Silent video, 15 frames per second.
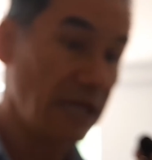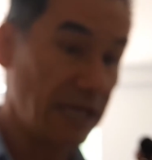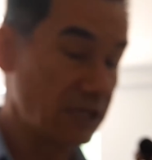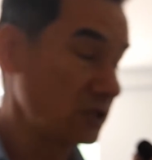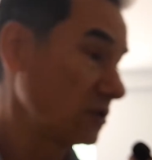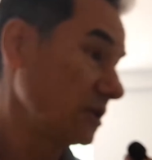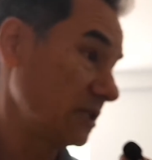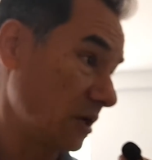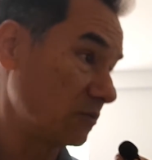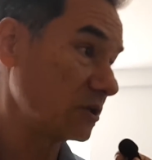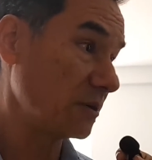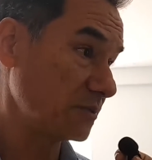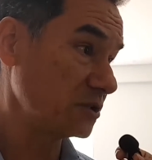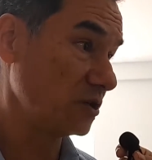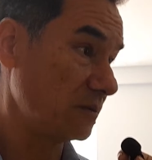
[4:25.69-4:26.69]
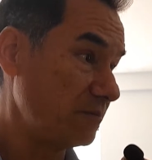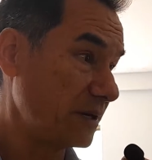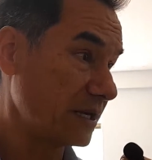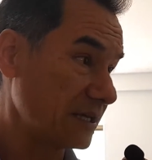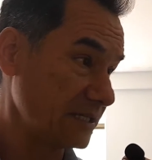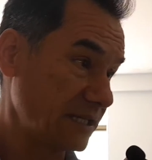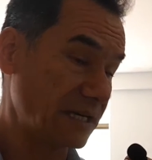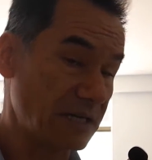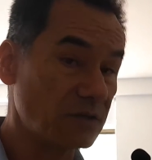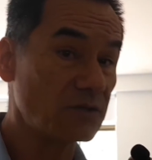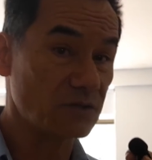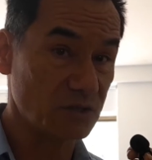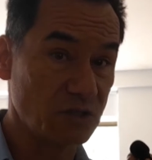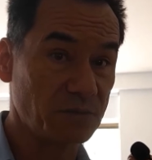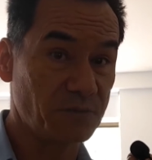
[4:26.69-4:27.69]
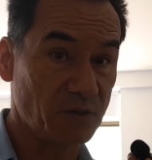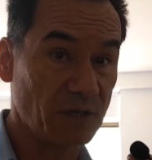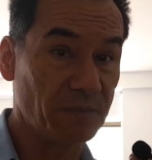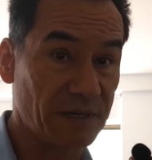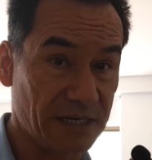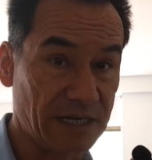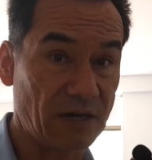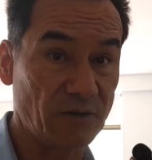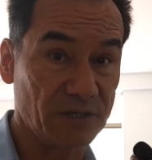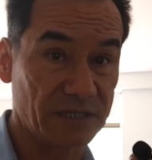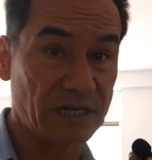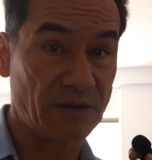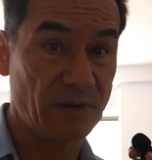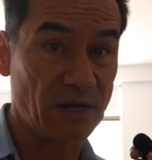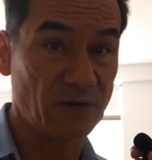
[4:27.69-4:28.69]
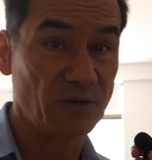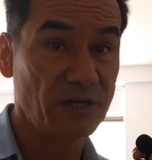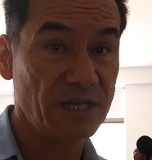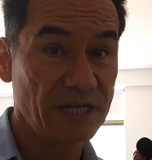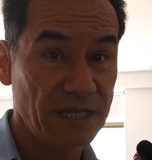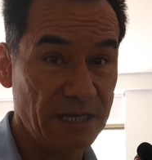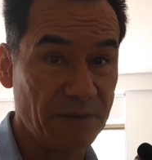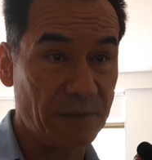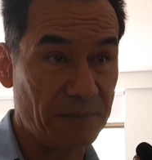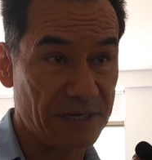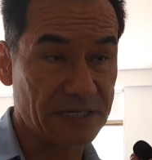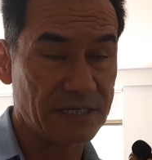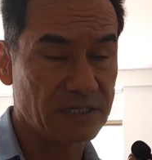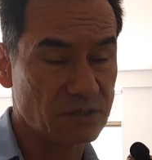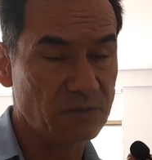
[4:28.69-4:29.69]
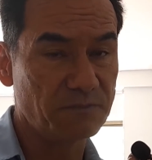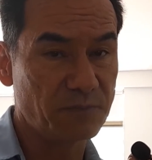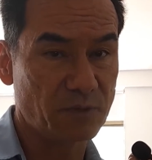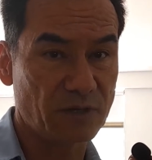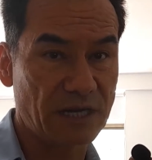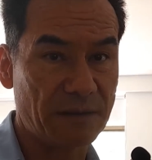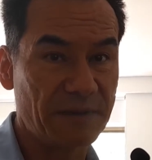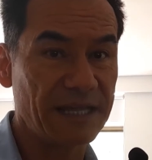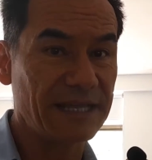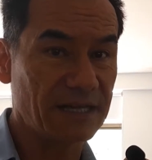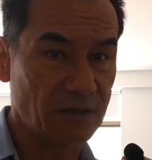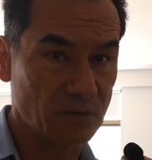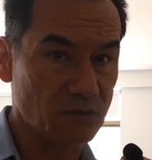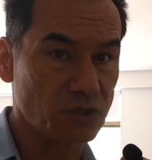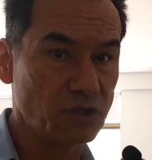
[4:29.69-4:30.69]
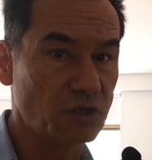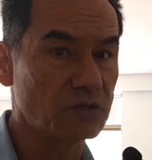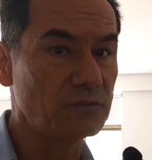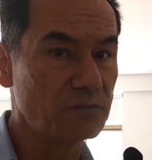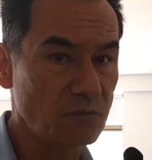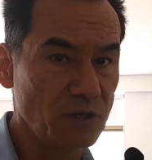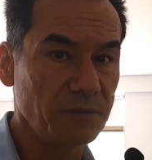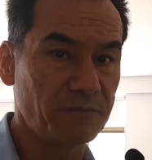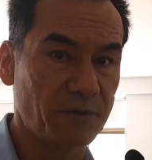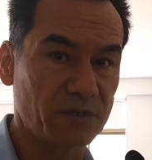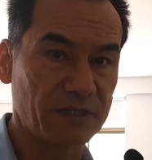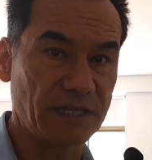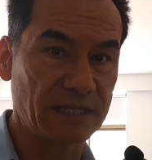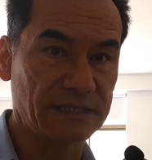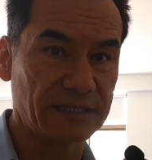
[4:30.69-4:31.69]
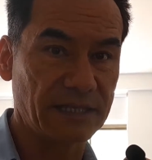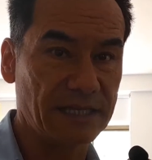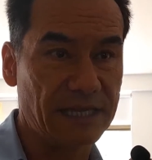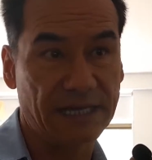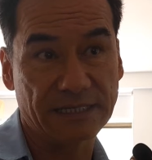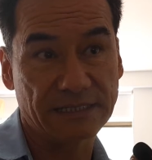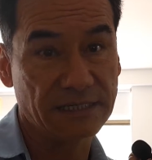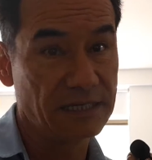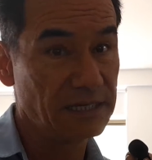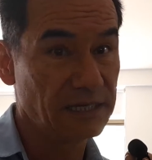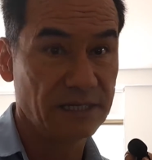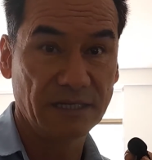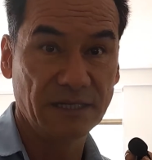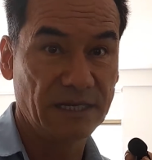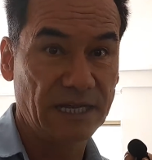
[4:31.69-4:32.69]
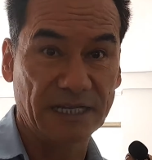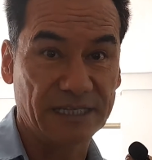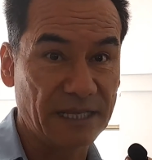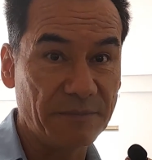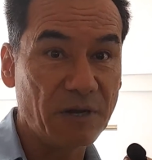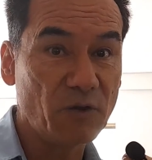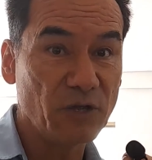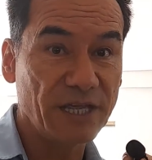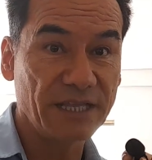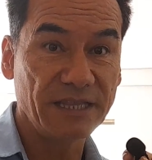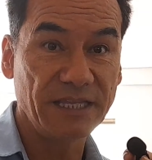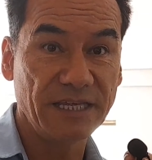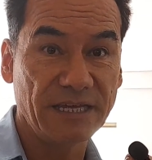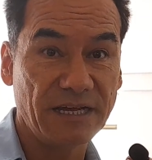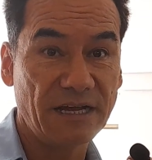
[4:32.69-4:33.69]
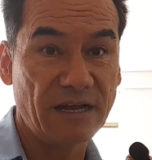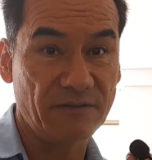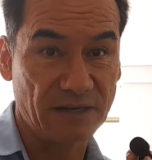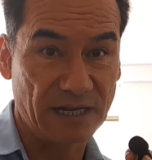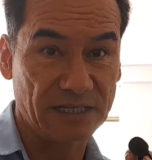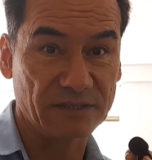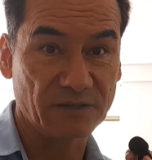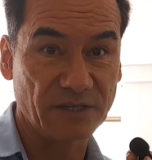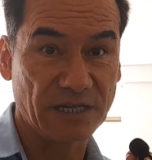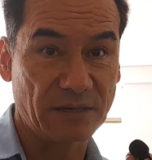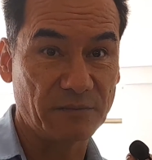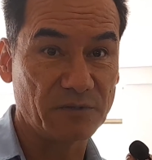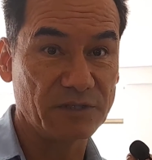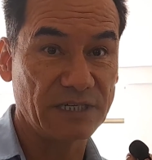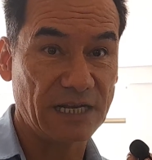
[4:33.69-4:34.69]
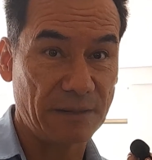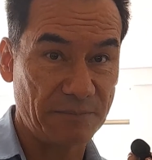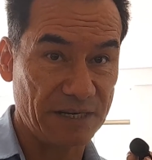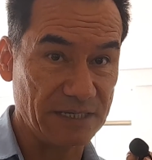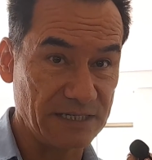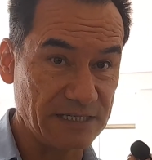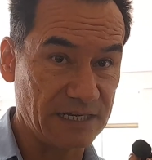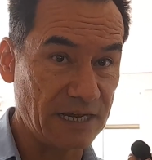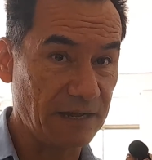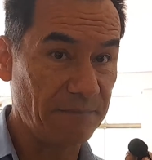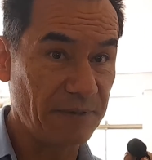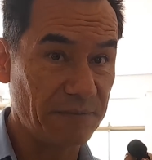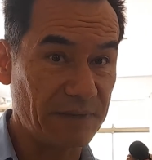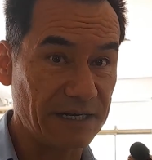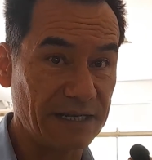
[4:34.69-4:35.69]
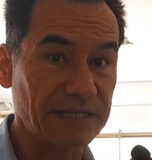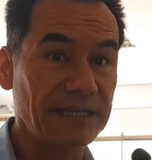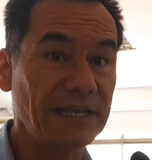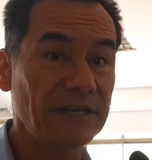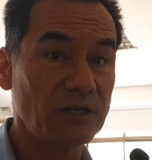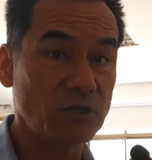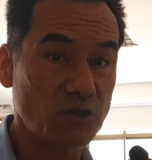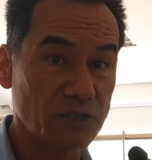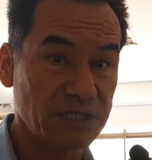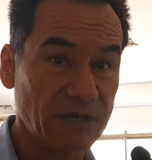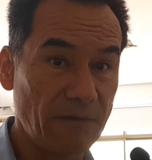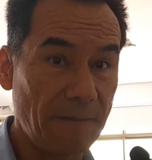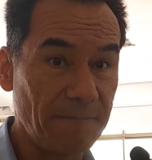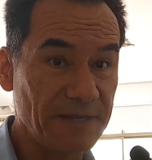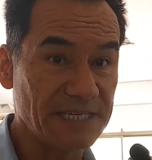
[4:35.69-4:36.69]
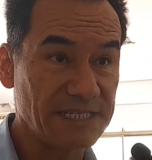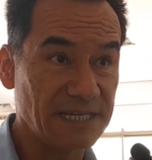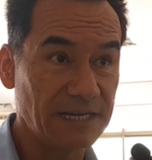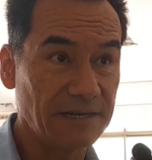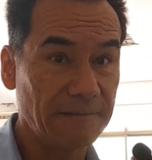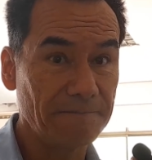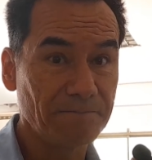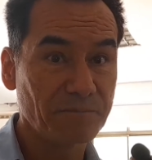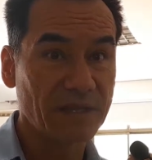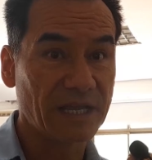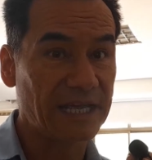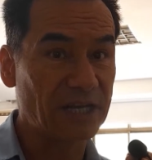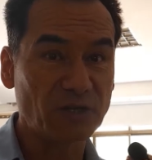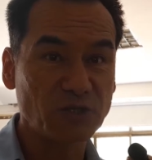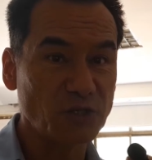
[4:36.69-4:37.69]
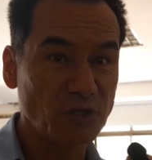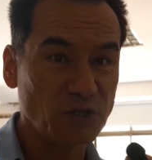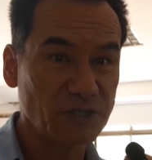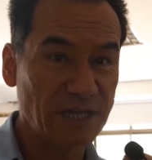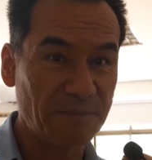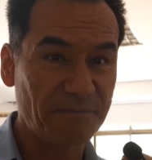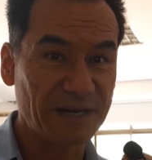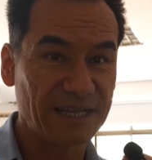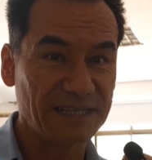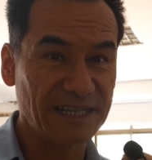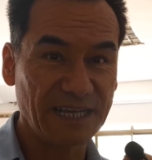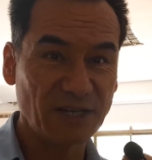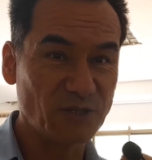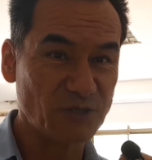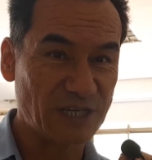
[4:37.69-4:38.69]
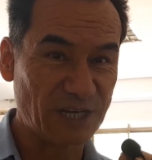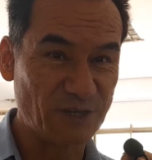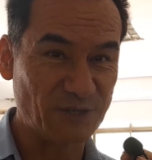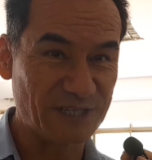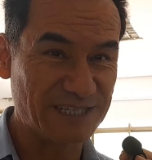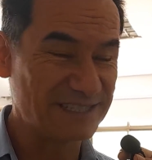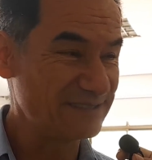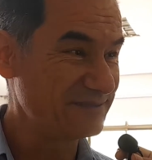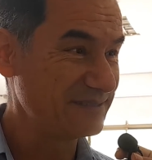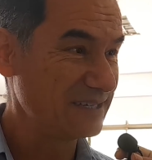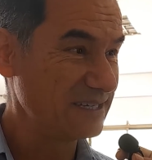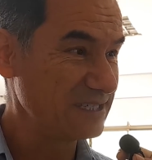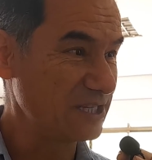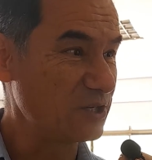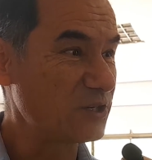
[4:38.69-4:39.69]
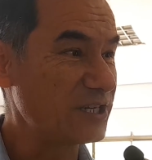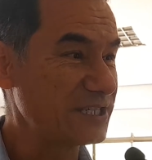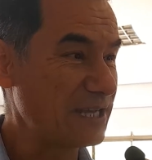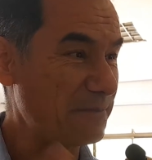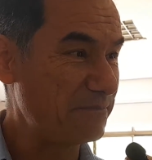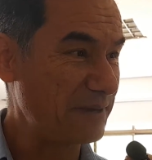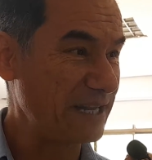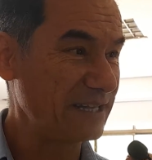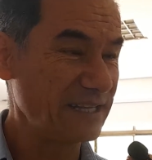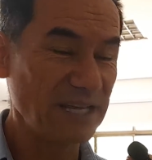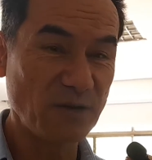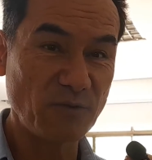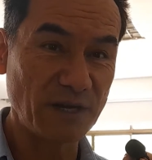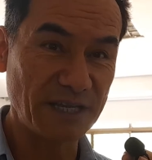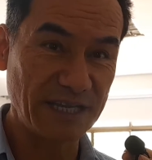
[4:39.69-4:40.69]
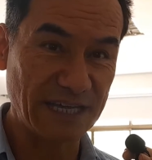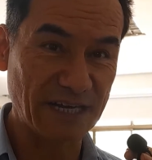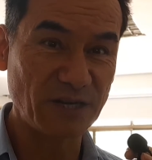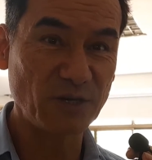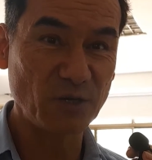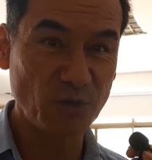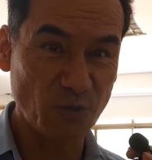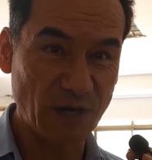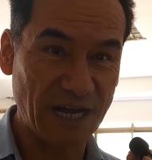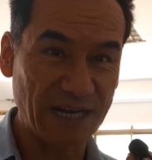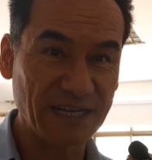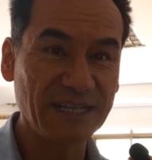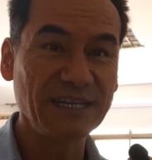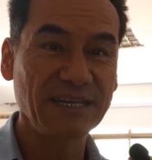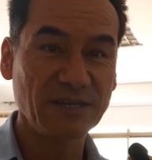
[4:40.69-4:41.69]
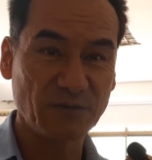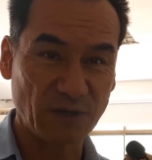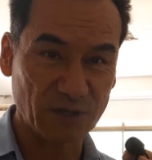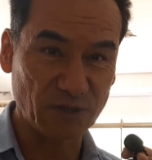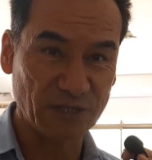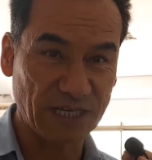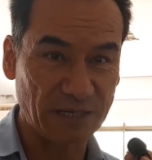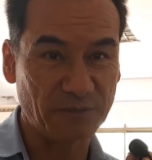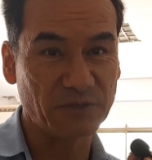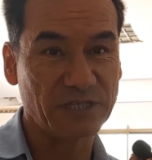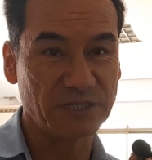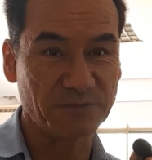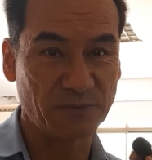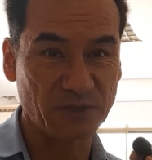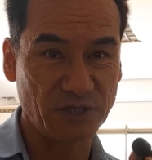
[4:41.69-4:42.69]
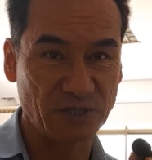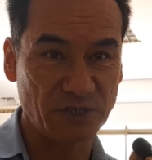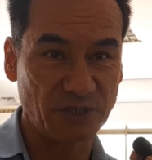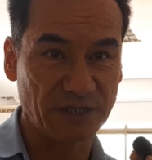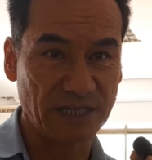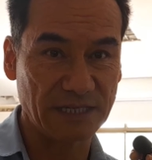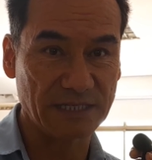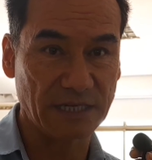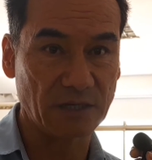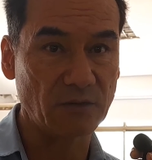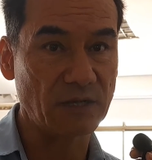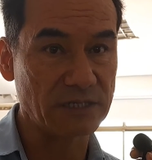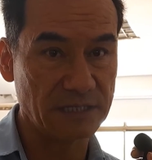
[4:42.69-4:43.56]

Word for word: Eso les da una opción para que sean reconocidos por el mercado de trabajo y me parece que es un programa de inclusión muy importante y es el tema hoy en día, hablando digamos del aprendizaje permanente, nos lleva a pensar que no solo se aprende en los salones, sino que se aprende en cualquier lugar cuando tenemos disposición de hacerlo.